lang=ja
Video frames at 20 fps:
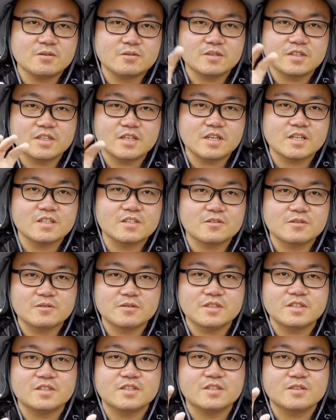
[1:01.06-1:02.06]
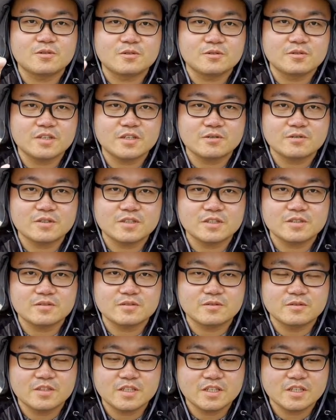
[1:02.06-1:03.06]
お互いにとっていいことが起きる
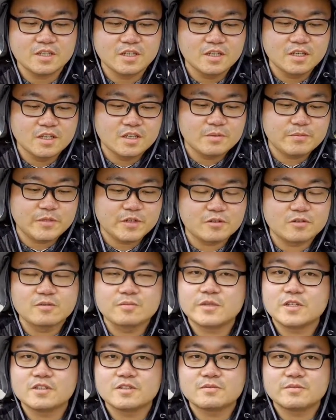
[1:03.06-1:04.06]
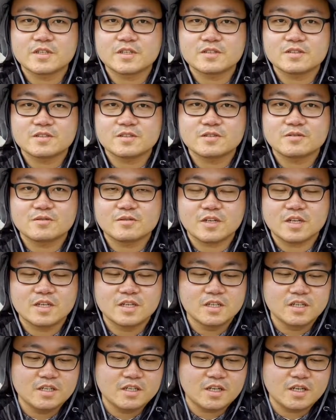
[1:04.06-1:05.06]
ので、まあ、コンパニオンプランスというのが
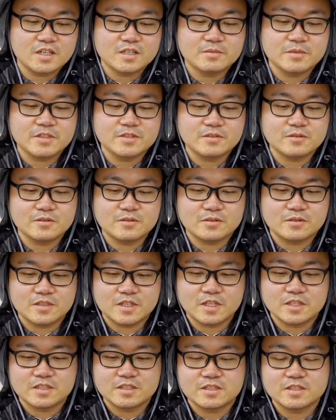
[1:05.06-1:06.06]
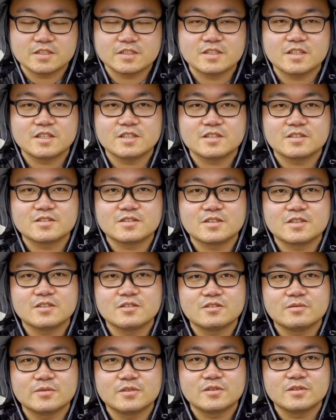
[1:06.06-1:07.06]
ありますよという感じなんですけれ
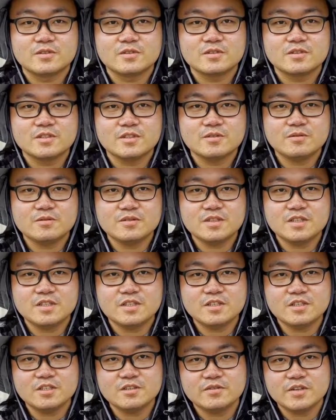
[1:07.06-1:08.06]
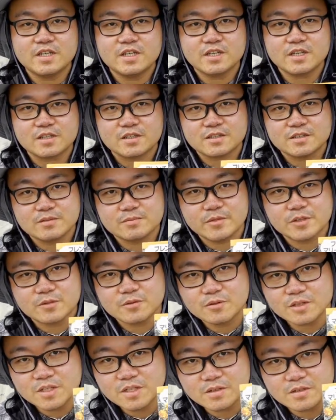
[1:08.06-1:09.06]
ども、基本的には、まあ、
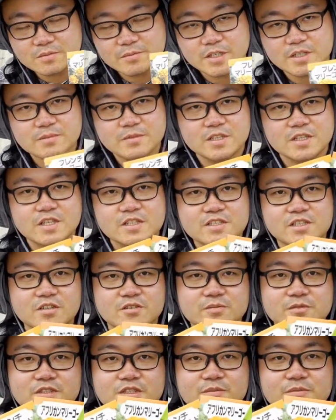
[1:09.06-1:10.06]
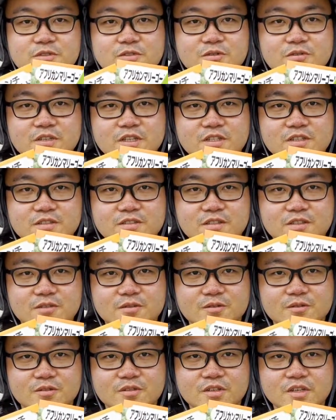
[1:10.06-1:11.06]
これ、まあ、今出したのも全部そうなんですけ
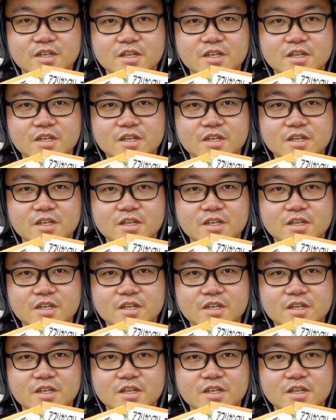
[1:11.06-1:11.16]
ど、